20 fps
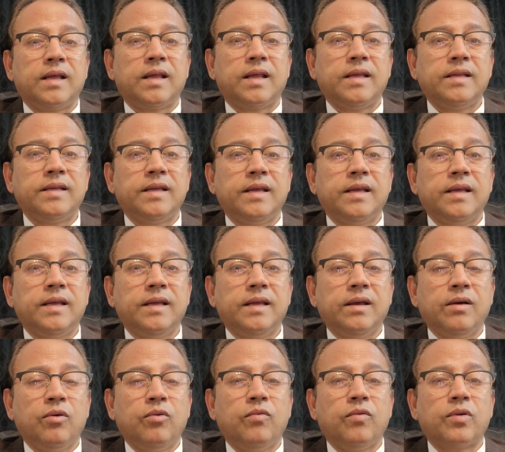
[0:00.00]
कि ये
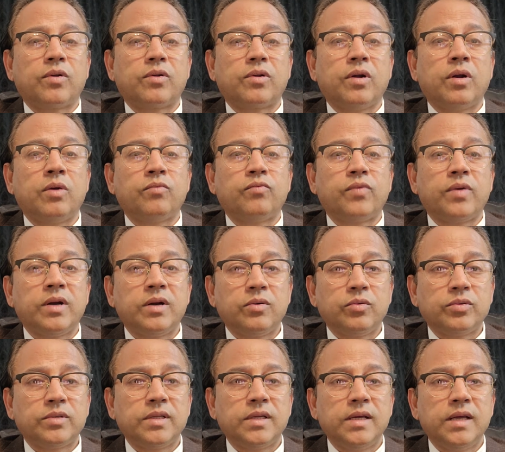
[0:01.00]
ओवर कॉन्फिडेंट
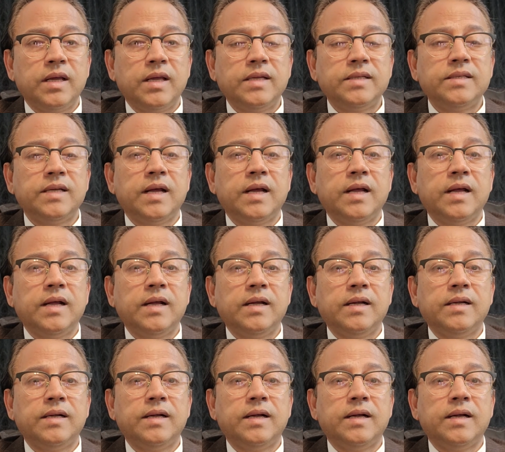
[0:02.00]
होते हैं या
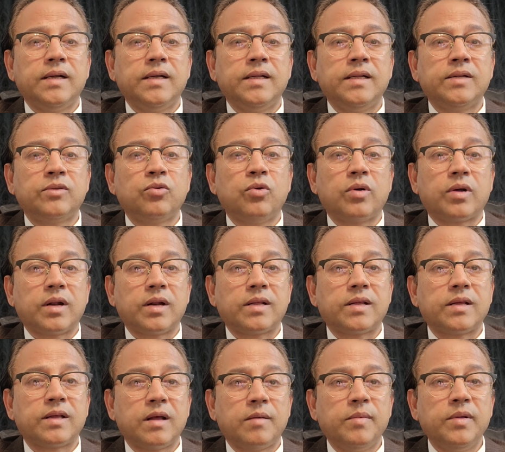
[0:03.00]
इनको अकल
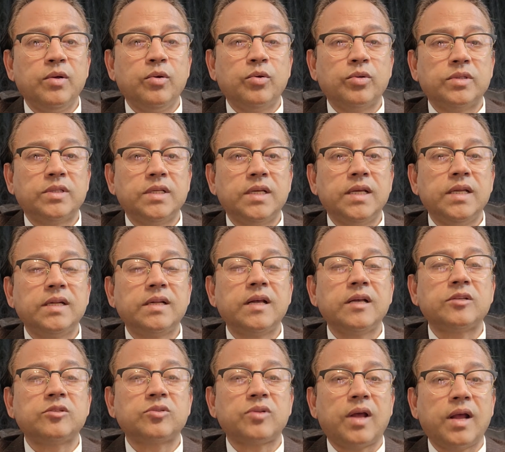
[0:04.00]
की कमी होती है इनका
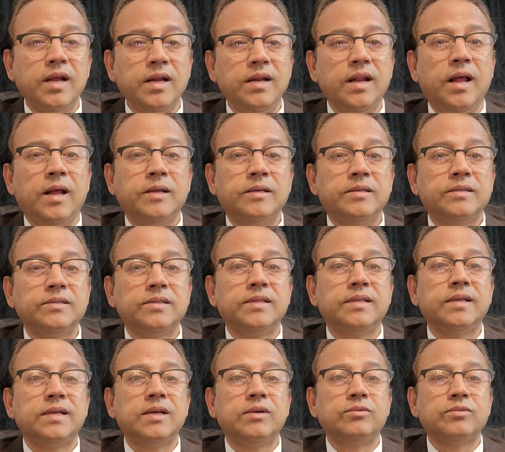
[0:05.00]
स्टाइल है
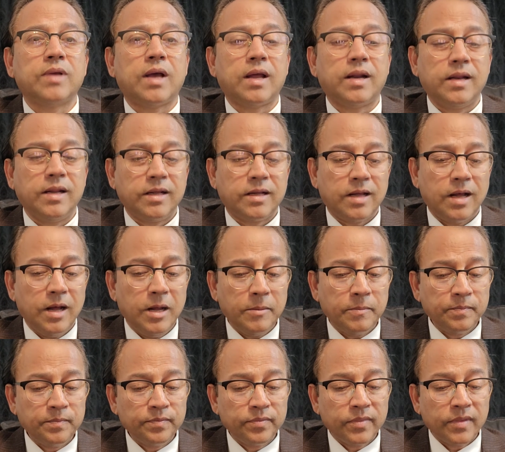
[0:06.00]
ज़िंदगी गुजारने का
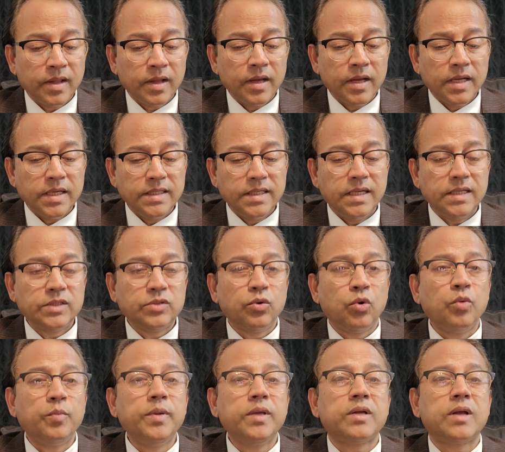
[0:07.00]
ये
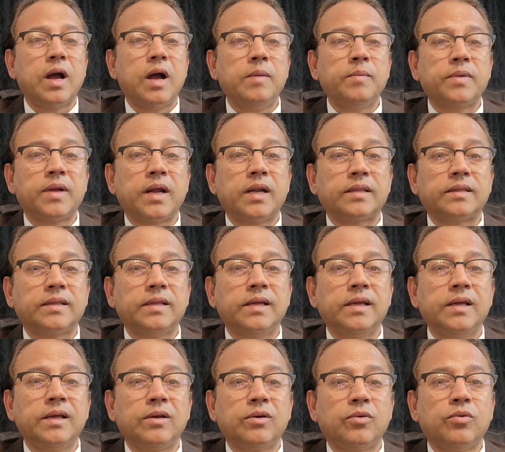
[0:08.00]
जो भी काम करते
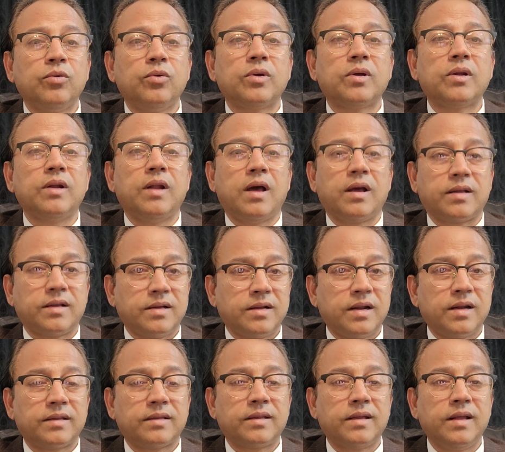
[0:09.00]
हैं खुल खुला के
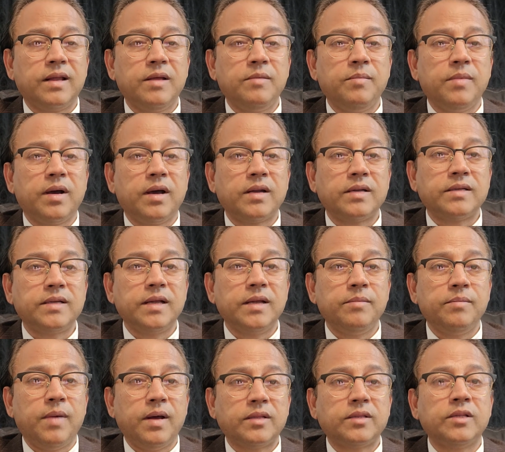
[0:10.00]
करते हैं मगर ये
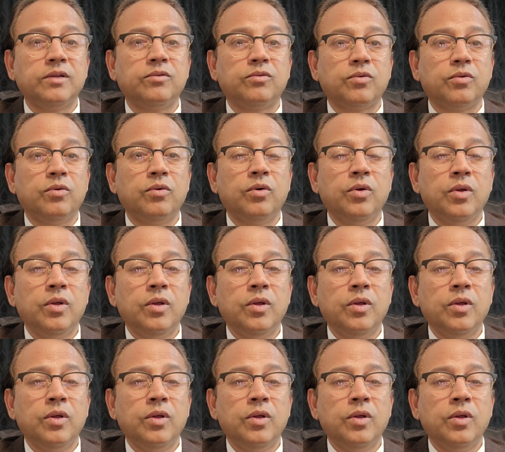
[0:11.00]
मत इनको